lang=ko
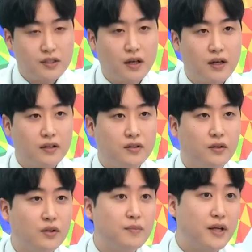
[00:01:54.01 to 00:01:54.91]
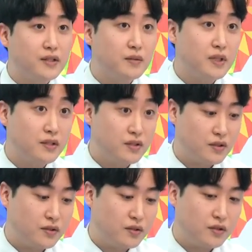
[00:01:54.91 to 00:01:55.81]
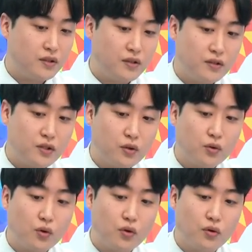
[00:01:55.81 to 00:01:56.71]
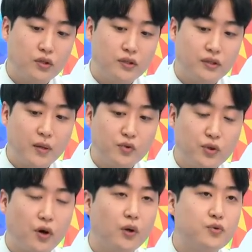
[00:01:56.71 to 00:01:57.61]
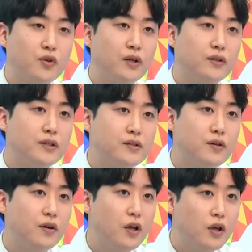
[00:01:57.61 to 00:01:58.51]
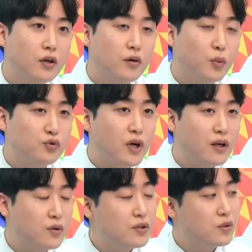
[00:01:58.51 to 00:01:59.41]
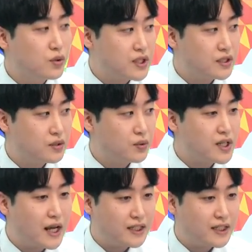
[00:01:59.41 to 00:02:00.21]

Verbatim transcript: 제가 드렸던 말씀이 있죠 어, 철도 그 남북 경협주 관련돼서 어, 모두가 알고 있는 호재는 호재가